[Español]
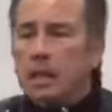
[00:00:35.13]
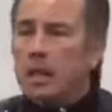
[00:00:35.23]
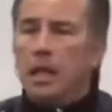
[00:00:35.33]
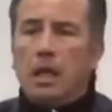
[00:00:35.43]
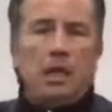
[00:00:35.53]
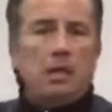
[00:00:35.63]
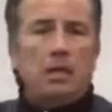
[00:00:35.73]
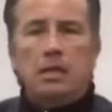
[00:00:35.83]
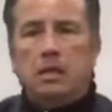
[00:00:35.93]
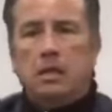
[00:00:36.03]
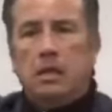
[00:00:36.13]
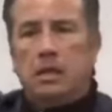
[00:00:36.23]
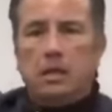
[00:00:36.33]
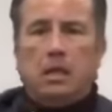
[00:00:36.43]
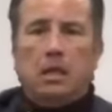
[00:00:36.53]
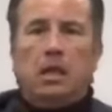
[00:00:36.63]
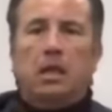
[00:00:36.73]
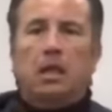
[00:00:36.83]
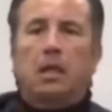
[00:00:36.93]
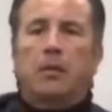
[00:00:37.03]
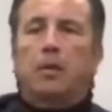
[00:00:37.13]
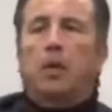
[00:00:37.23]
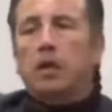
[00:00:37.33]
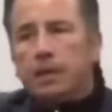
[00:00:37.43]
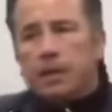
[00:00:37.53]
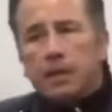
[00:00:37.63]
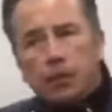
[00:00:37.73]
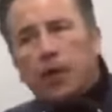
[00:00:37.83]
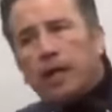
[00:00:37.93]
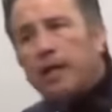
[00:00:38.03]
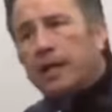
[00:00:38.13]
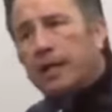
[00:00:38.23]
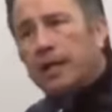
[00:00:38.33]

y este, pero esta vez fue